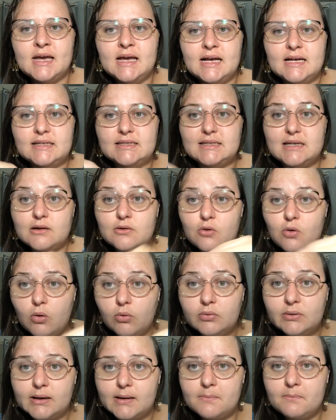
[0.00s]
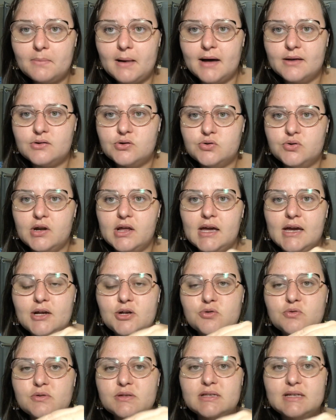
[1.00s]
Se encontra amparo
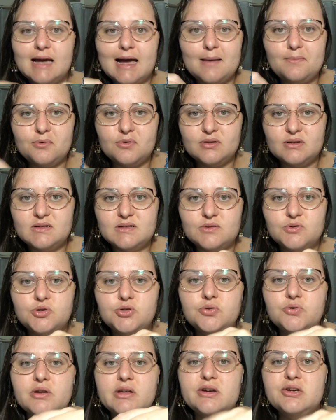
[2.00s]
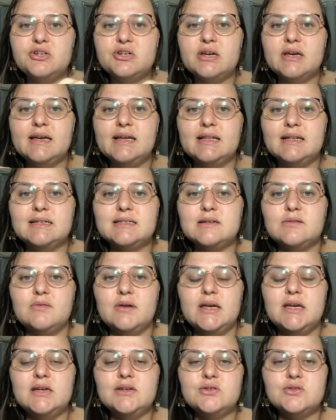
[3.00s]
jurídico, se há proteção jurídica em relação a
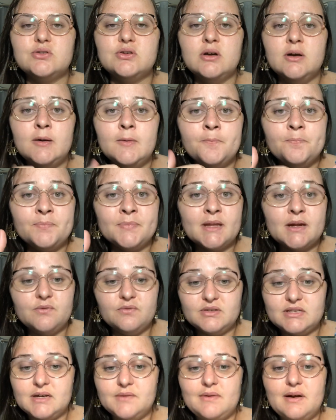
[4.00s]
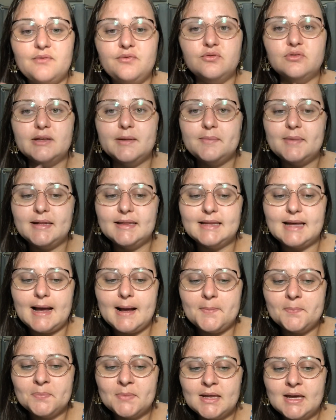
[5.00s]
isso, você vai
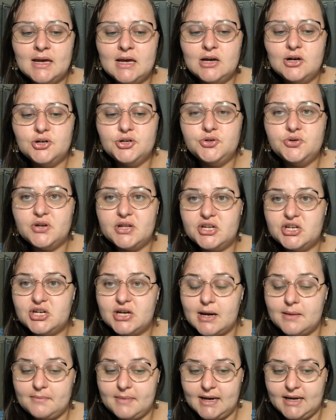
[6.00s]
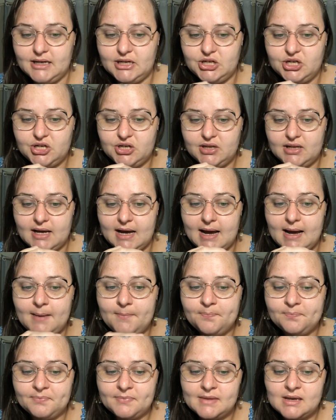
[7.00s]
fundamentar juridicamente, tá?
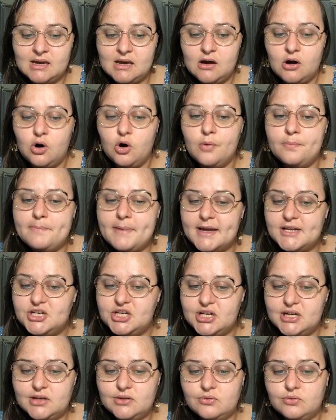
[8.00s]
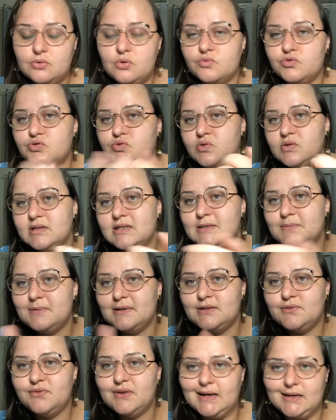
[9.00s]
O pedido com suas
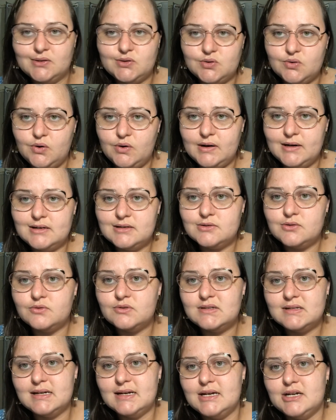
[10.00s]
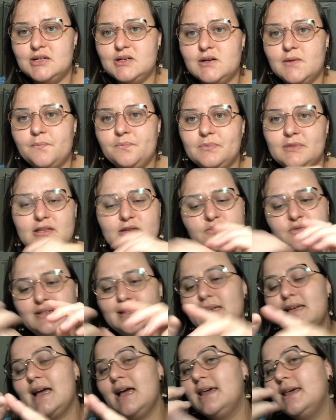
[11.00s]
especificações, ou seja, se você
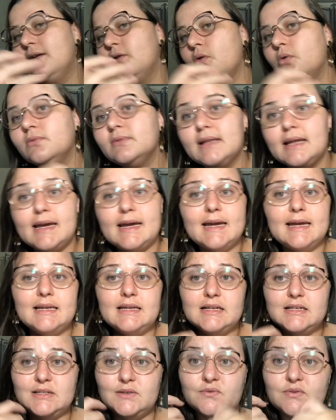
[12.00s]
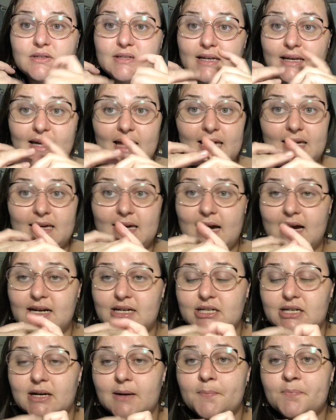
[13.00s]
quer que condene, se você quer que
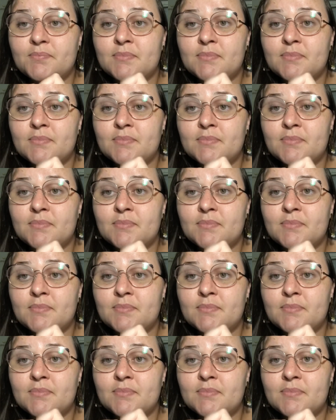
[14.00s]
haja